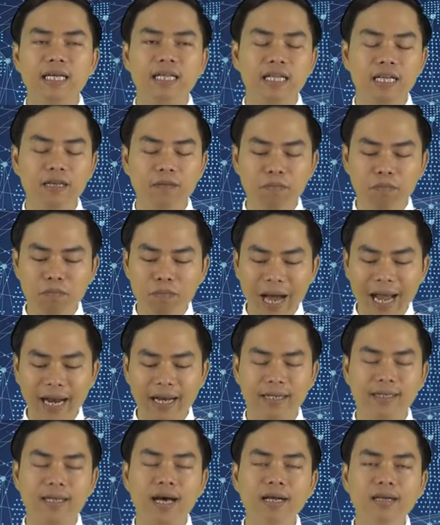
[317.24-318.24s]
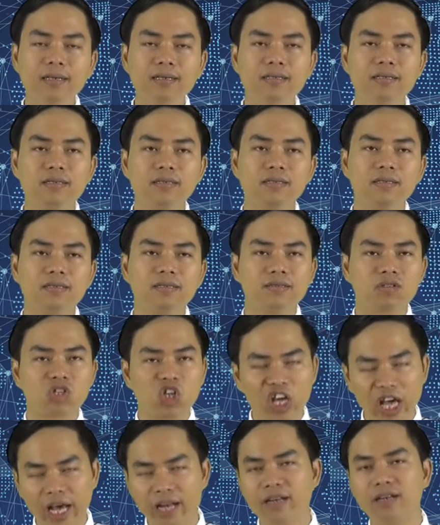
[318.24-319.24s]
thì bản thân
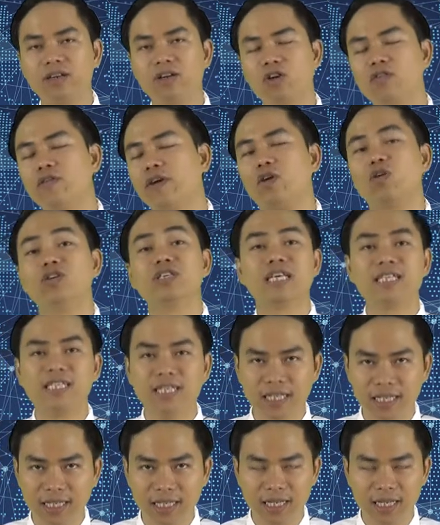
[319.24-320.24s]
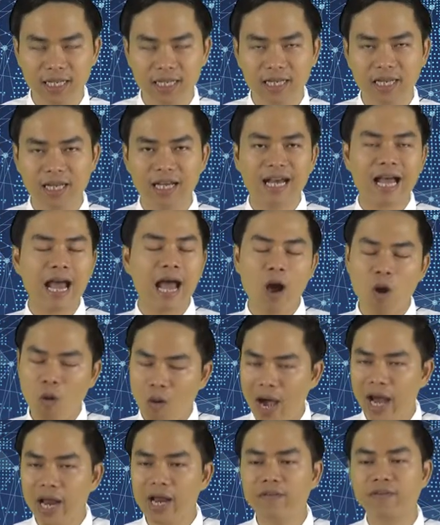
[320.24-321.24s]
tiền nó phải có giá trị hàng
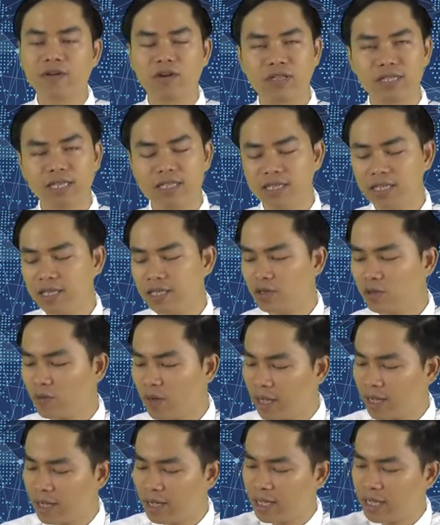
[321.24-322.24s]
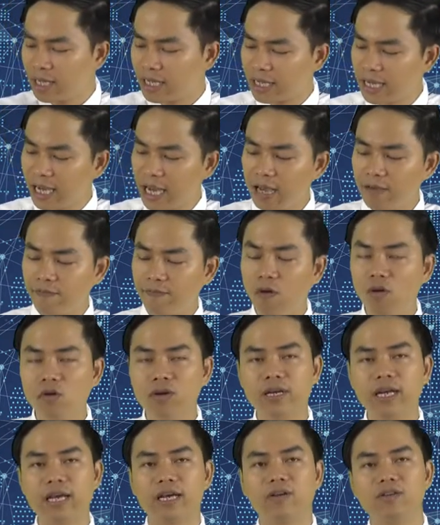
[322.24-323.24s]
hóa nó phải có giá trị đúng không ạ cái iPhone
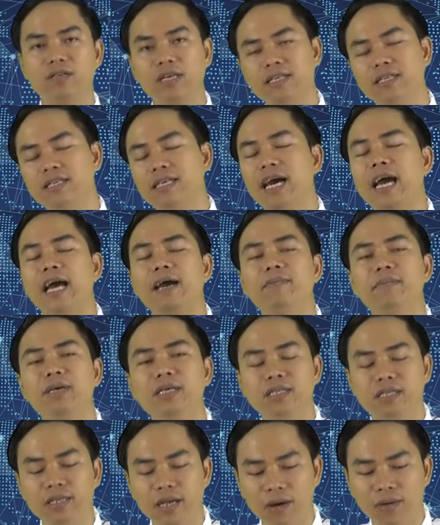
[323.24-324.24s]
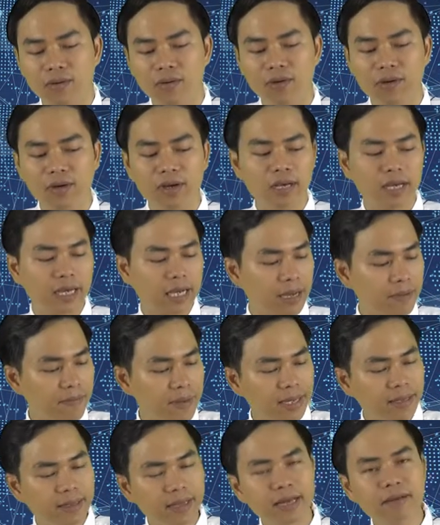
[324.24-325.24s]
này có giá trị 20 triệu cái
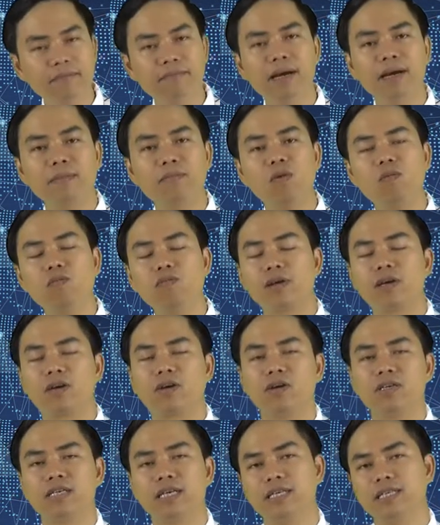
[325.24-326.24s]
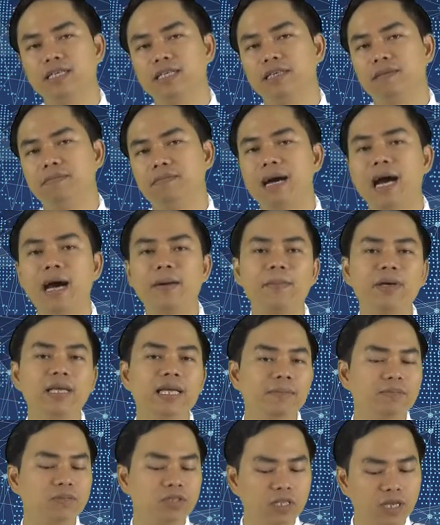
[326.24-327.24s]
máy tính MacBook để có giá trị
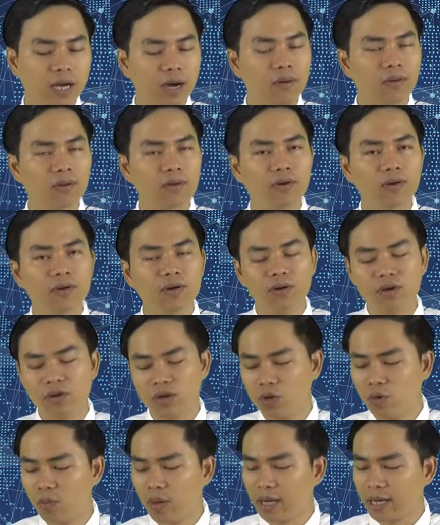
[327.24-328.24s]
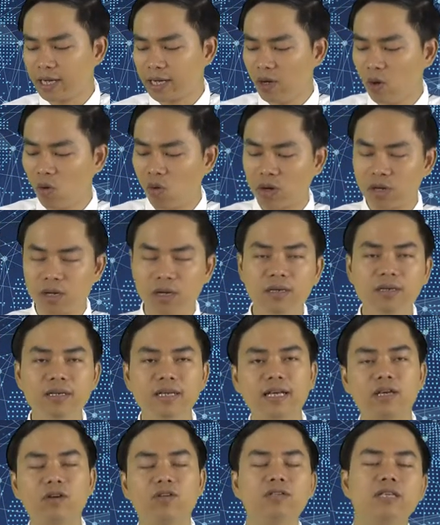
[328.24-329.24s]
35 triệu đúng không ạ cái ổ cứng
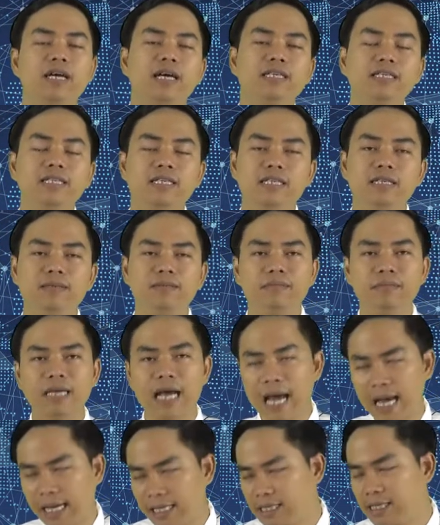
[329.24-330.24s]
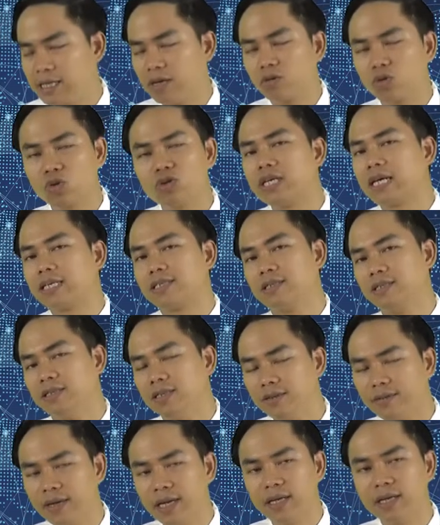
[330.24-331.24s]
này có giá trị 2 triệu tôi giả sử
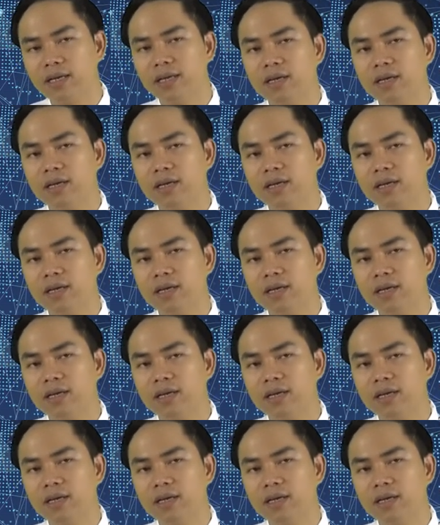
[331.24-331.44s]
như vậy